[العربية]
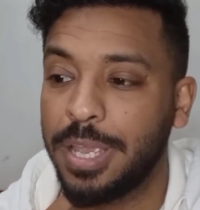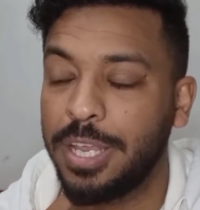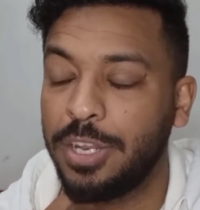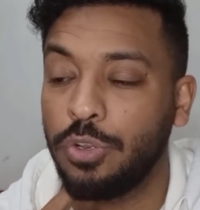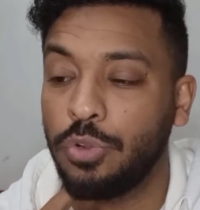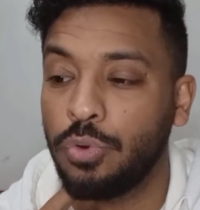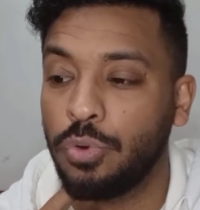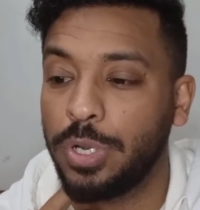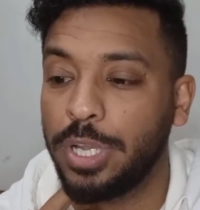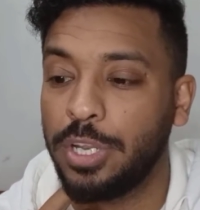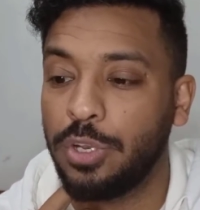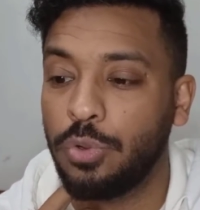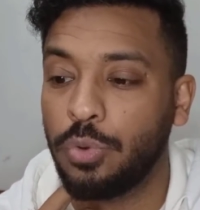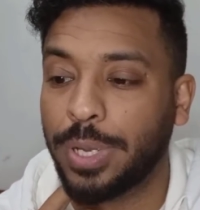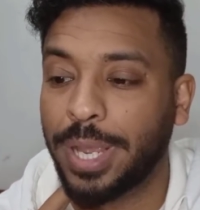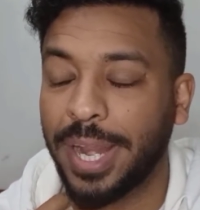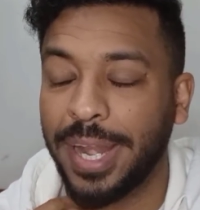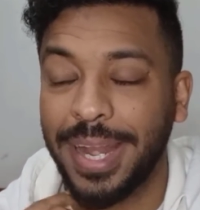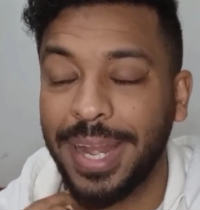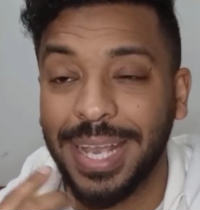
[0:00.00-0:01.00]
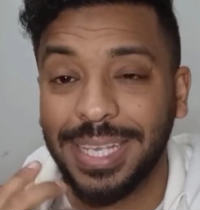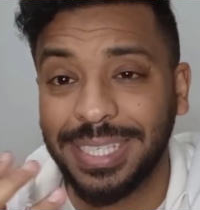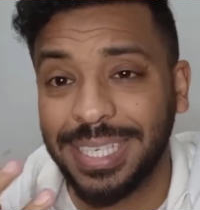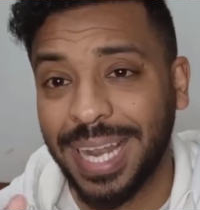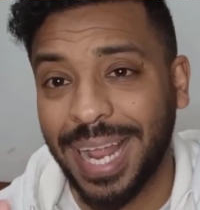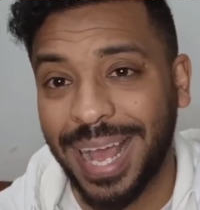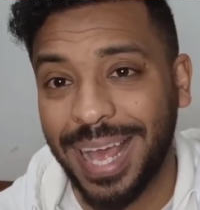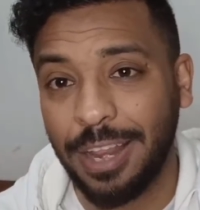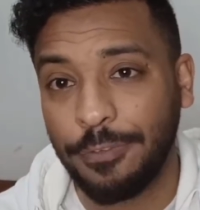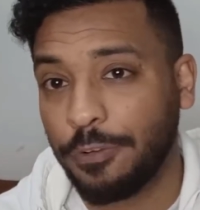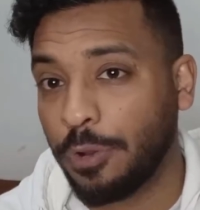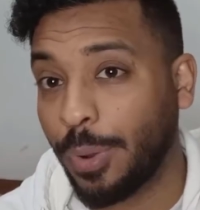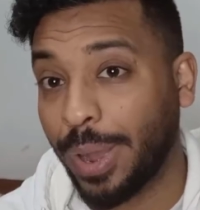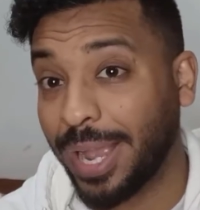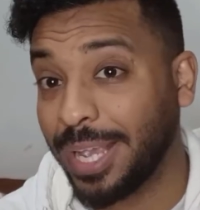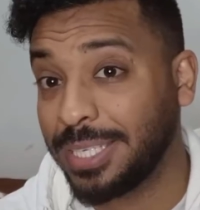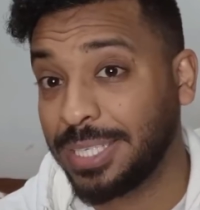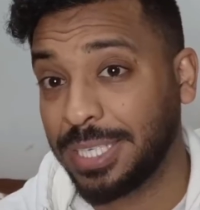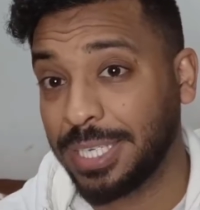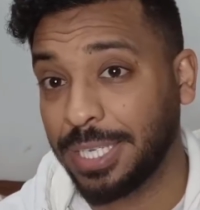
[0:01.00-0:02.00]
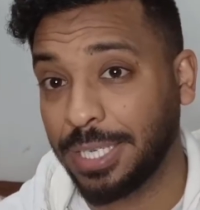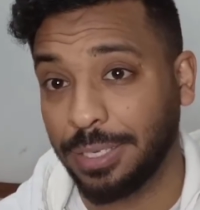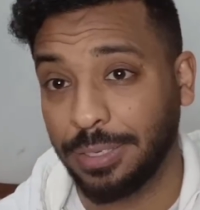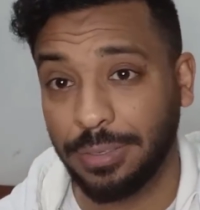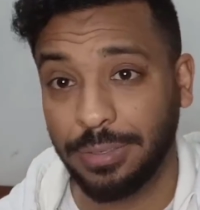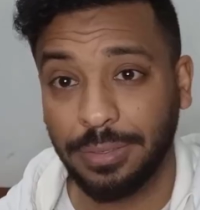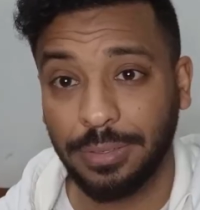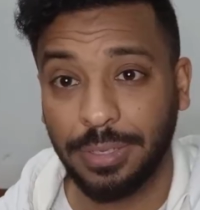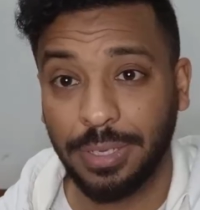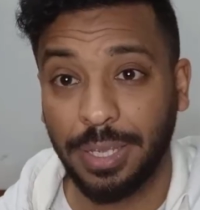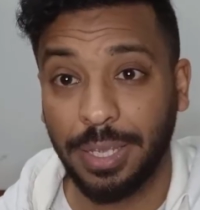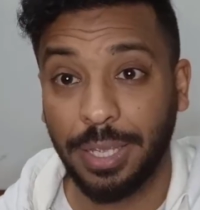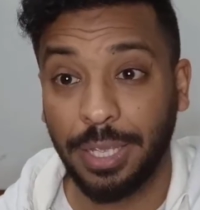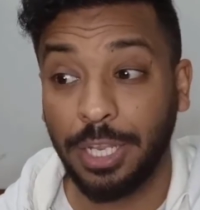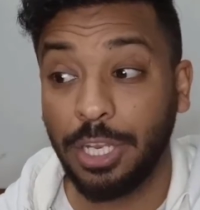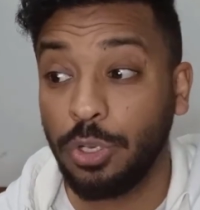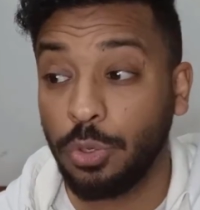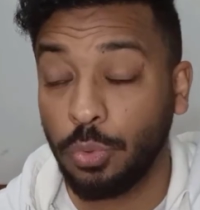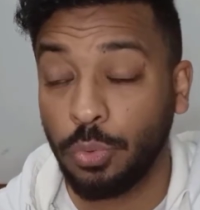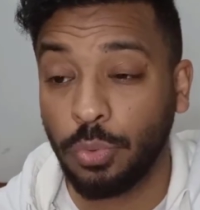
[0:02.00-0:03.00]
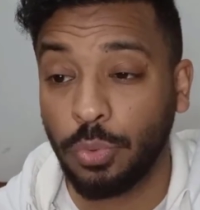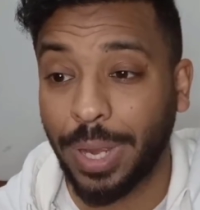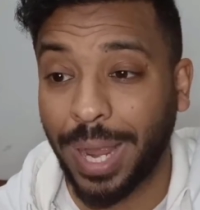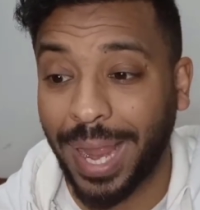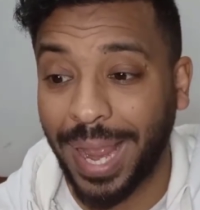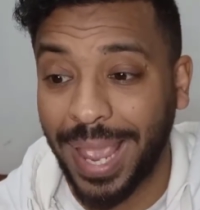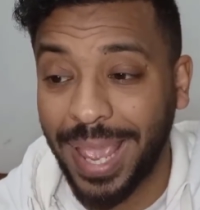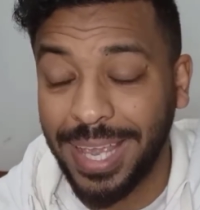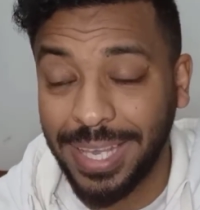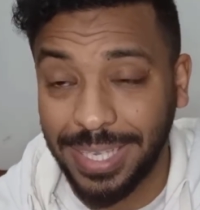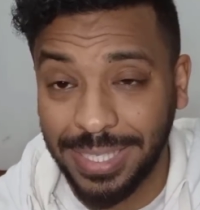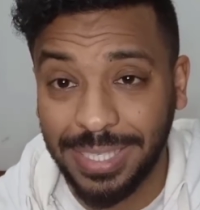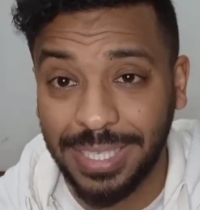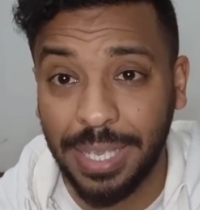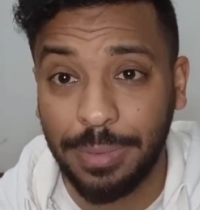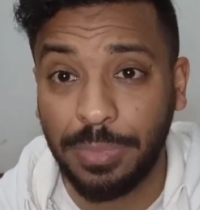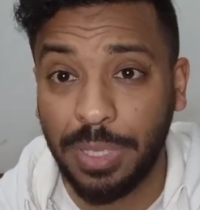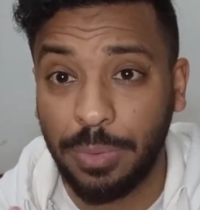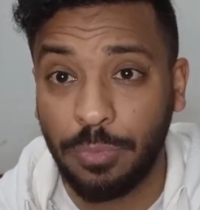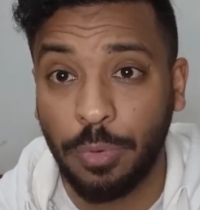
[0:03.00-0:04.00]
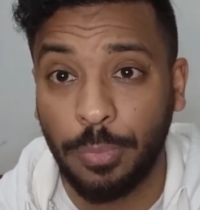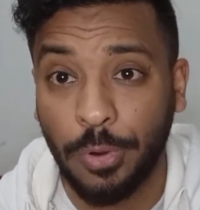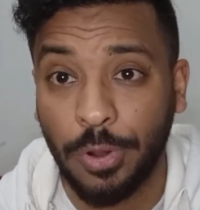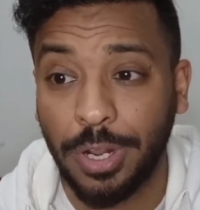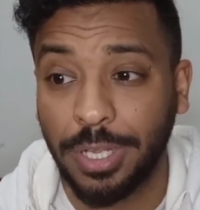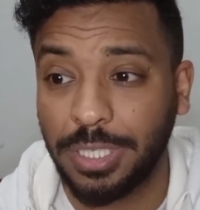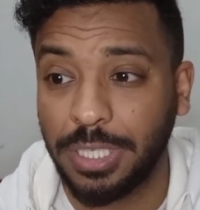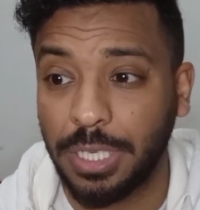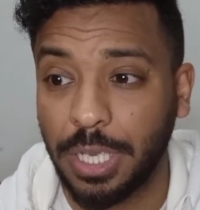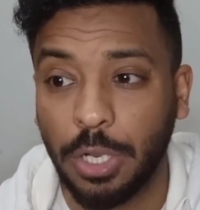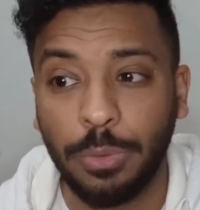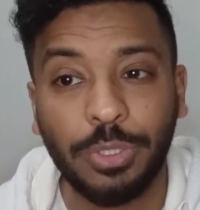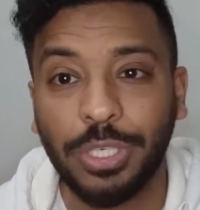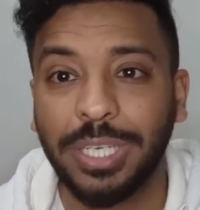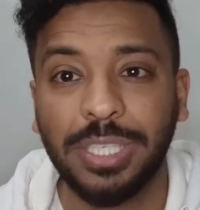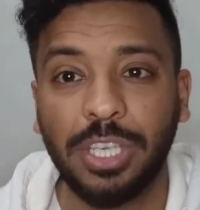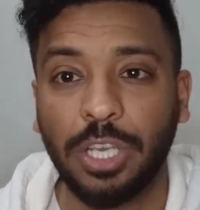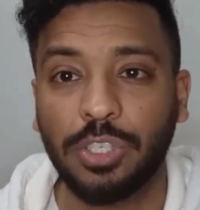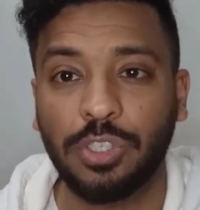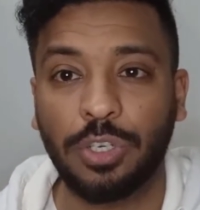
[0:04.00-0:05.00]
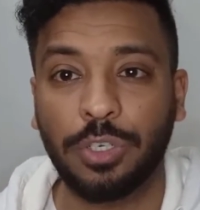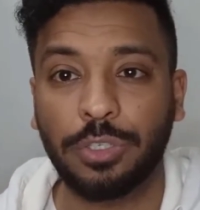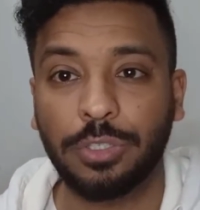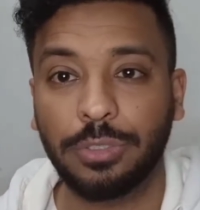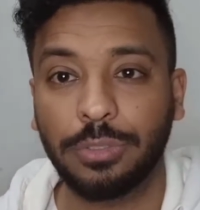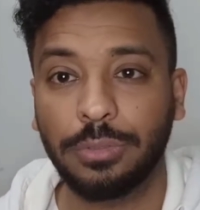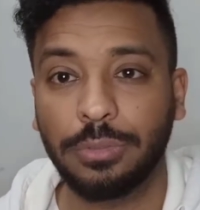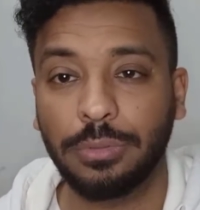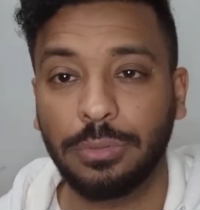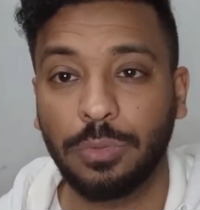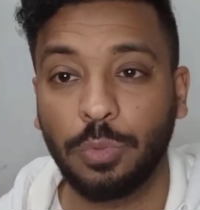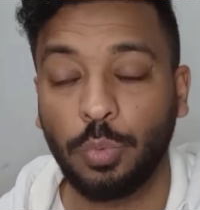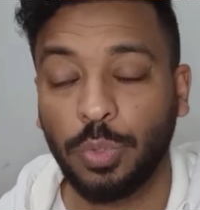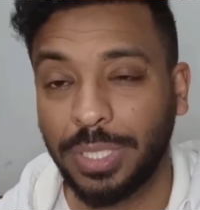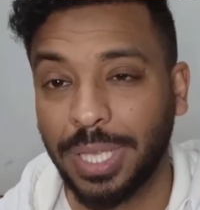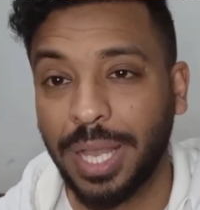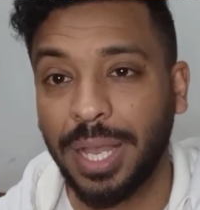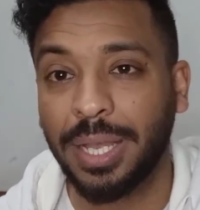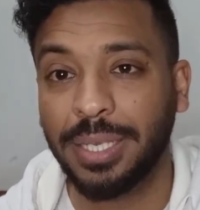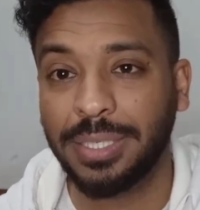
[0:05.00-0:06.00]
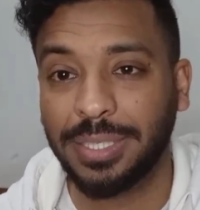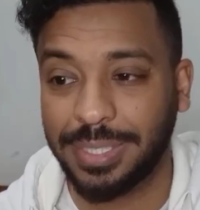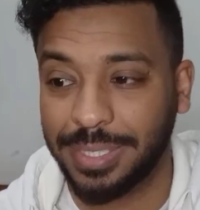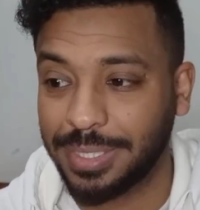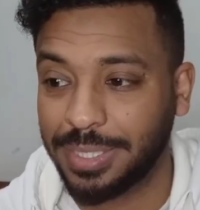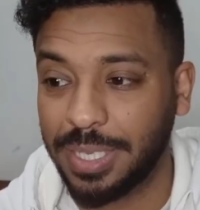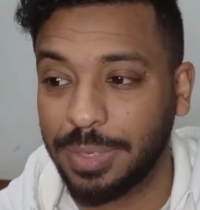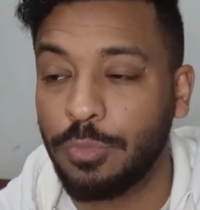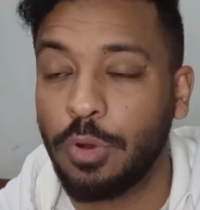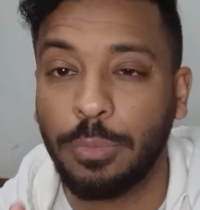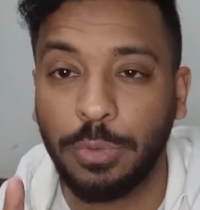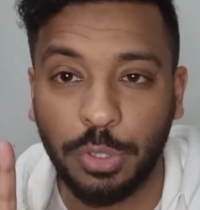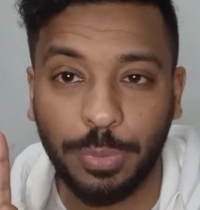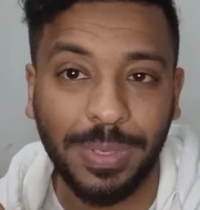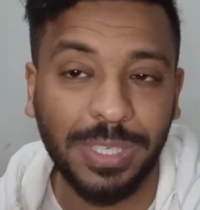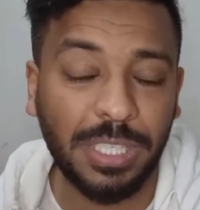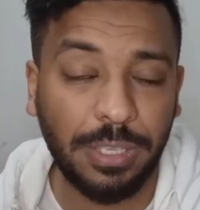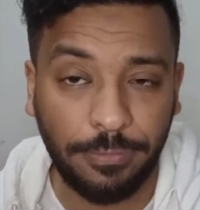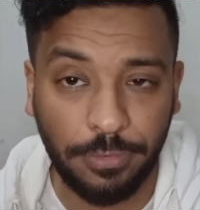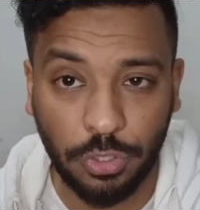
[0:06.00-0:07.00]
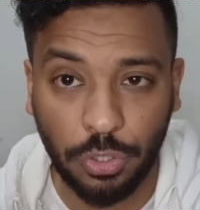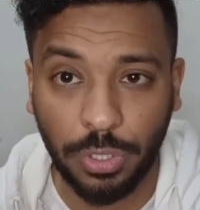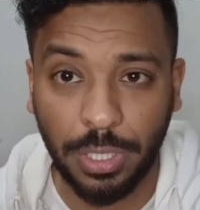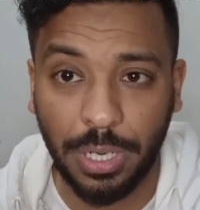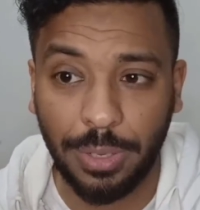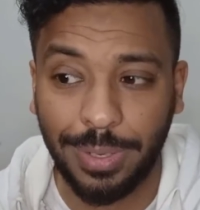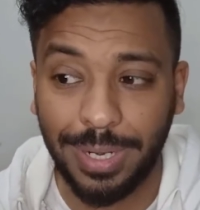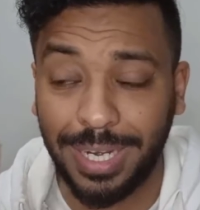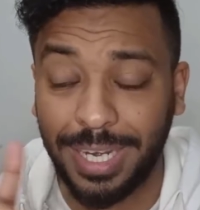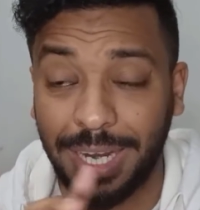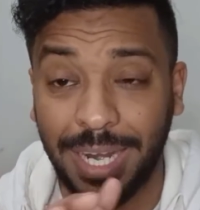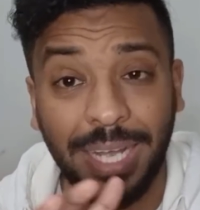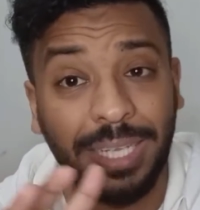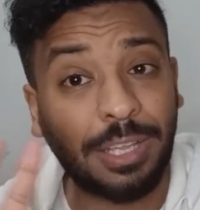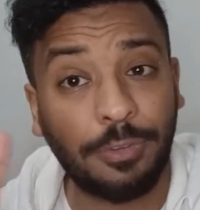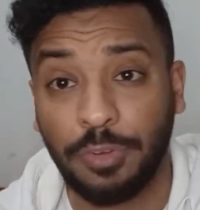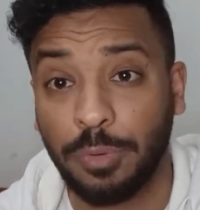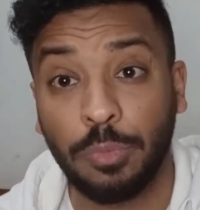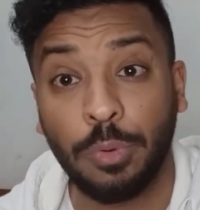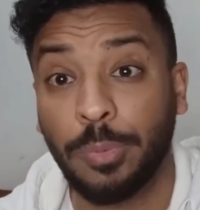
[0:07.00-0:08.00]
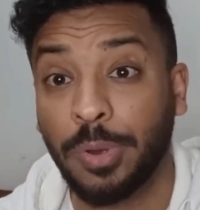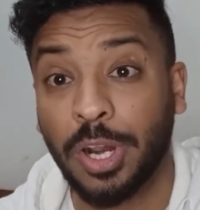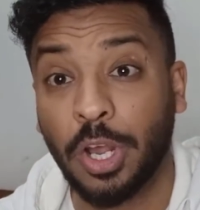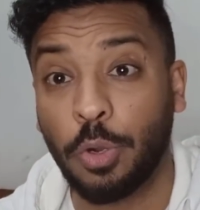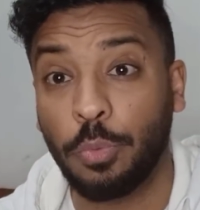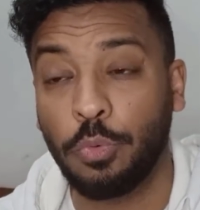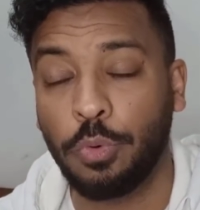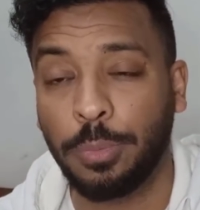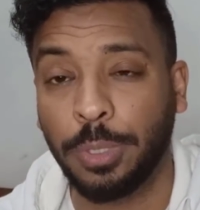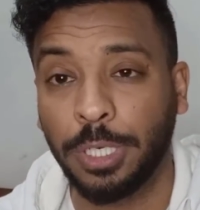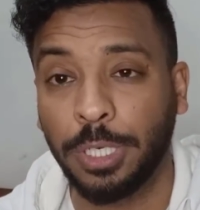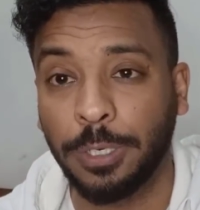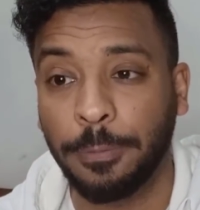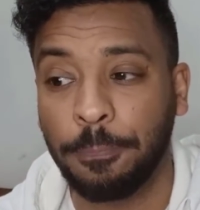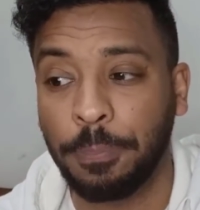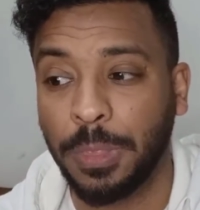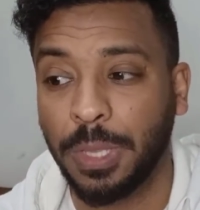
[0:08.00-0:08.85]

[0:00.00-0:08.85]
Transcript: انه انه كان نازل عارف هو عايز ايه انه عايز ايه من المباراه دي انا مش عايز يخسر وده سيستمه مش بس في الشوط الاولاني لا ده في المباراه عموما